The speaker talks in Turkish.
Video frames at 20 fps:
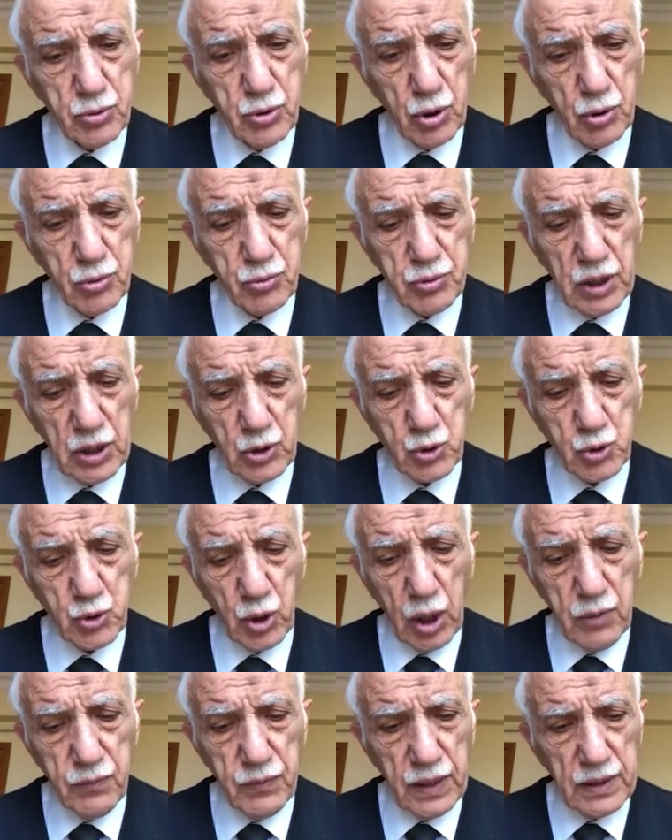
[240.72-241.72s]
dört tane
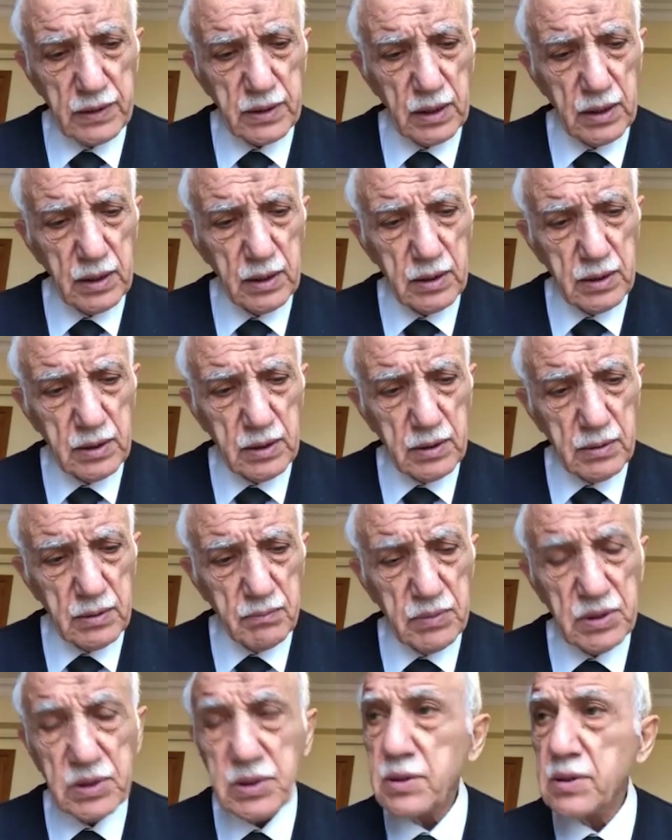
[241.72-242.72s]
sual var da
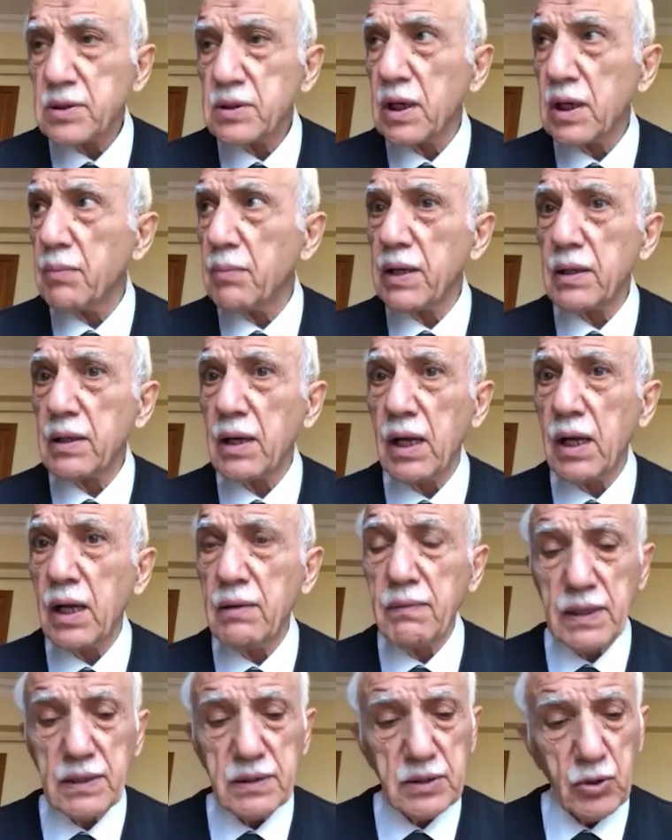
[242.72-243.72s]
biz zaman el
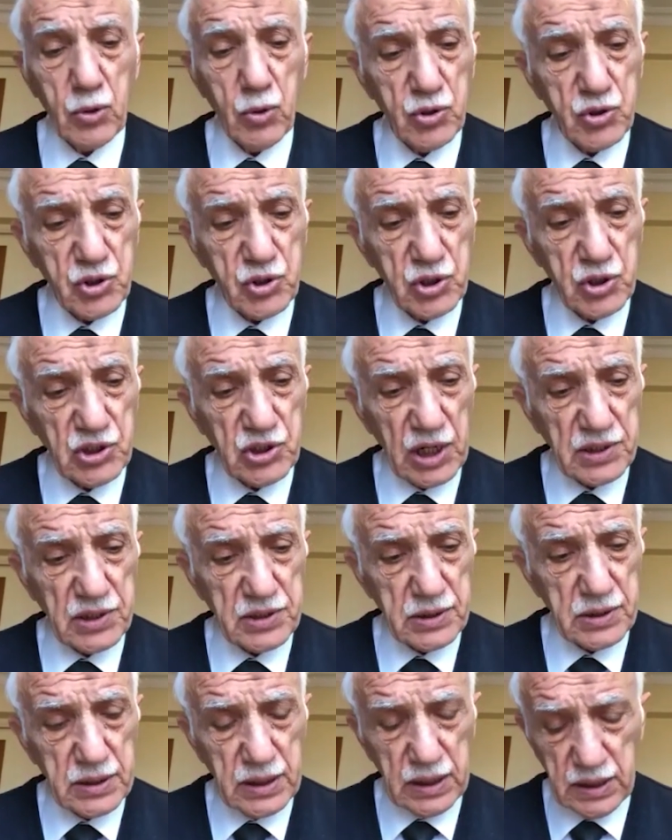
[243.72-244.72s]
verdiği ölçü
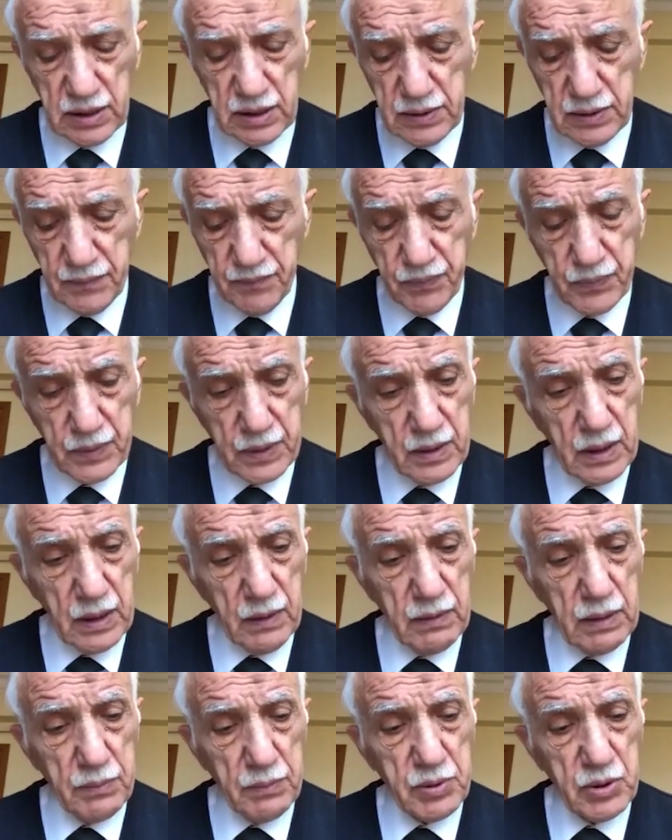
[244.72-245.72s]
içerisinde
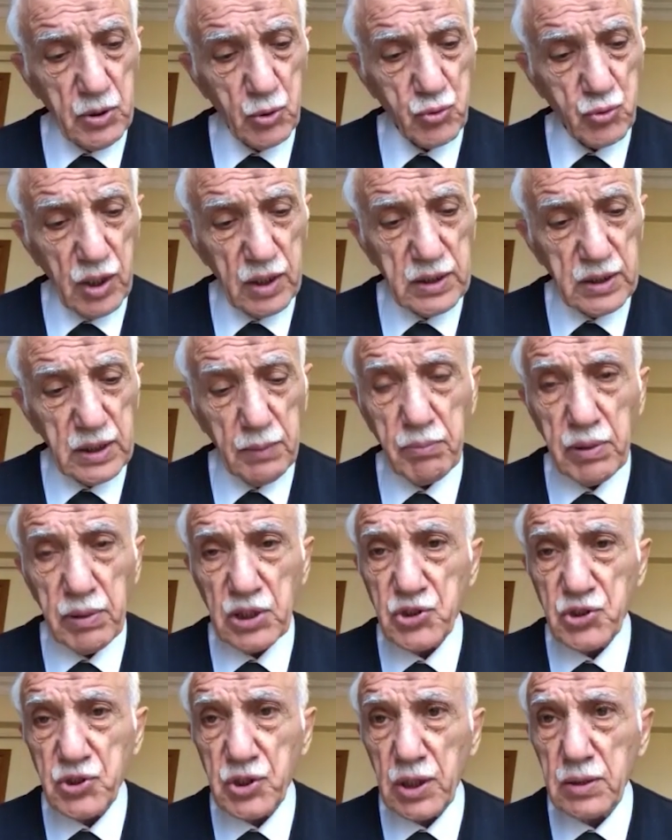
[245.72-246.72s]
evvela bin suadan
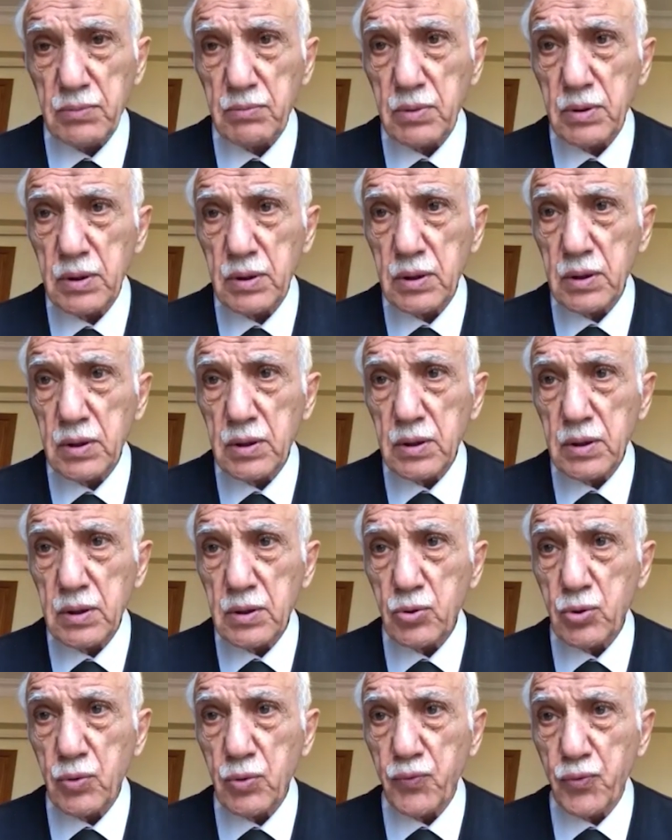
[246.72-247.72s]
başlayalım.
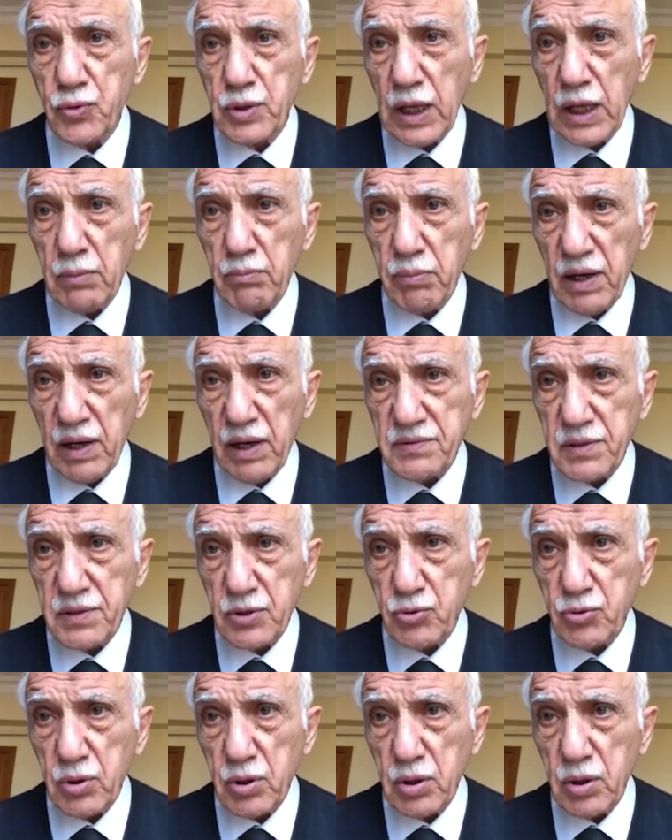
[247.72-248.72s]
Küfürden
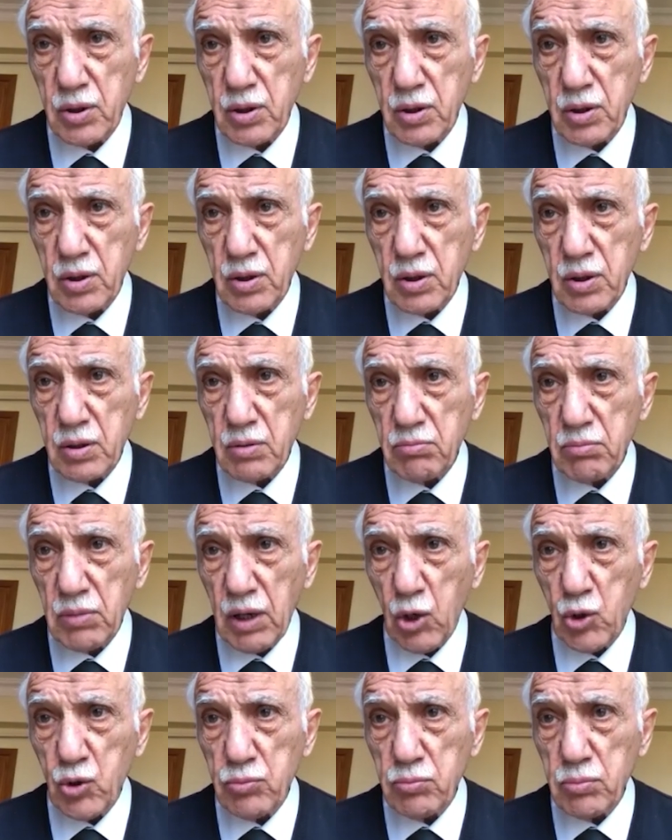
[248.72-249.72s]
bahsediyor.
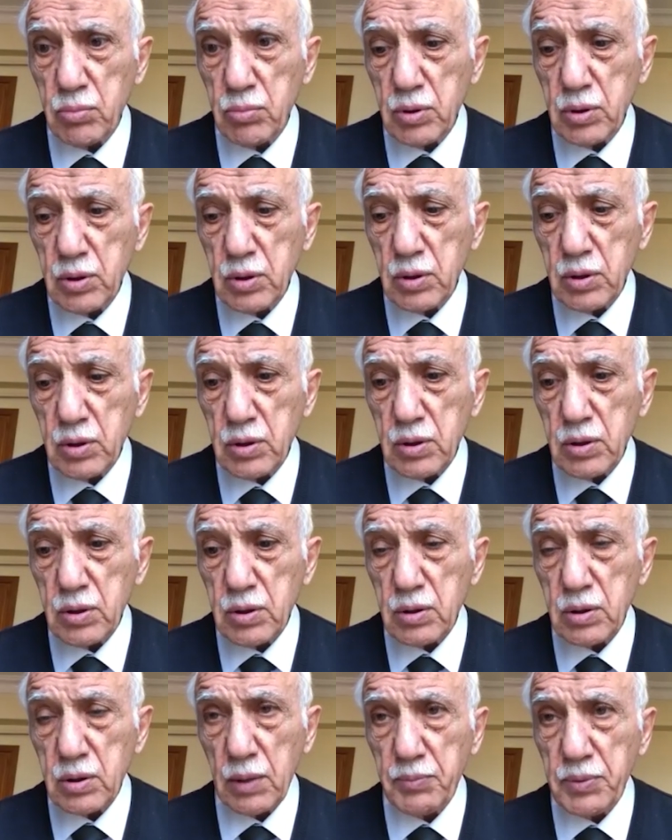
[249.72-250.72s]
Malum
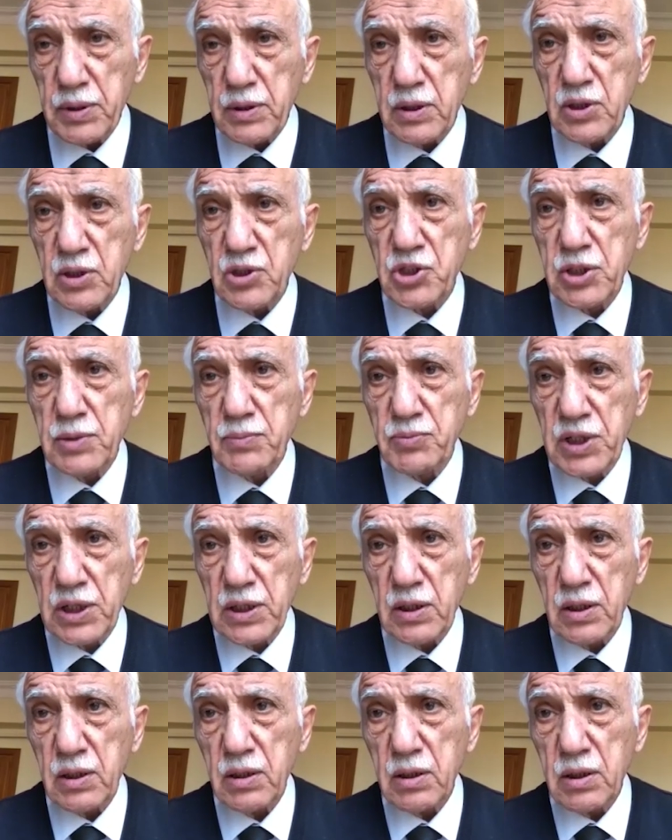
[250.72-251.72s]
tabi hiç
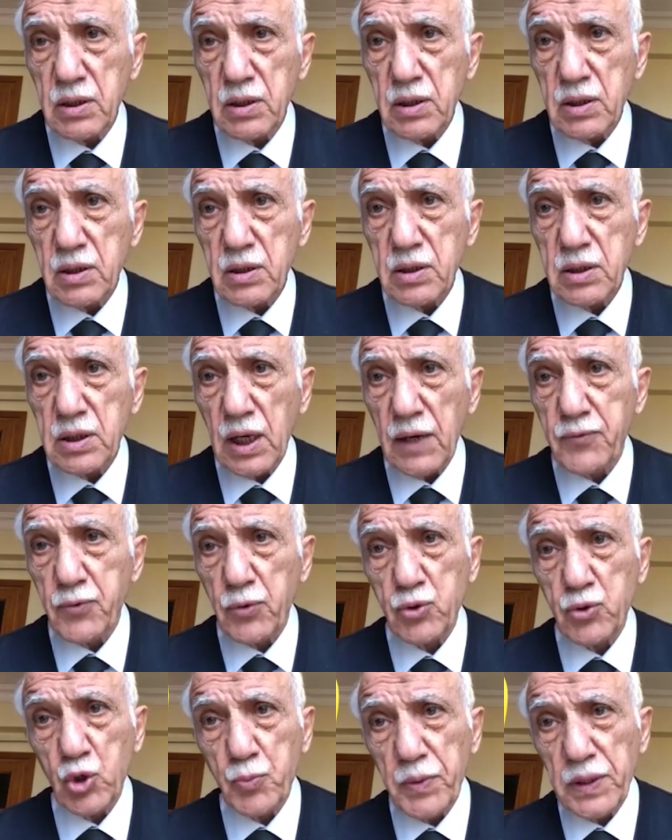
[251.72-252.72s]
kimsenin kafir
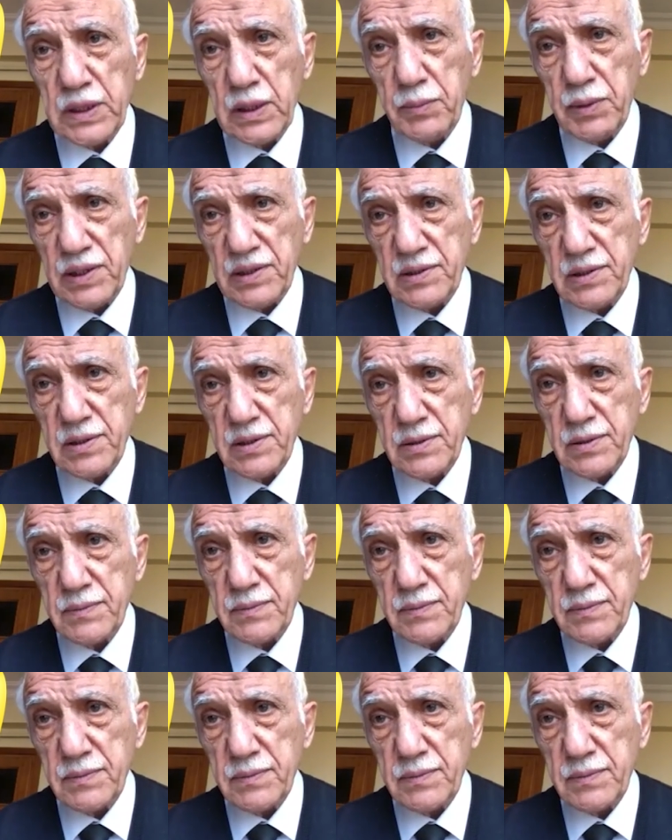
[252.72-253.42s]
olduğunu hükmedemeyiz.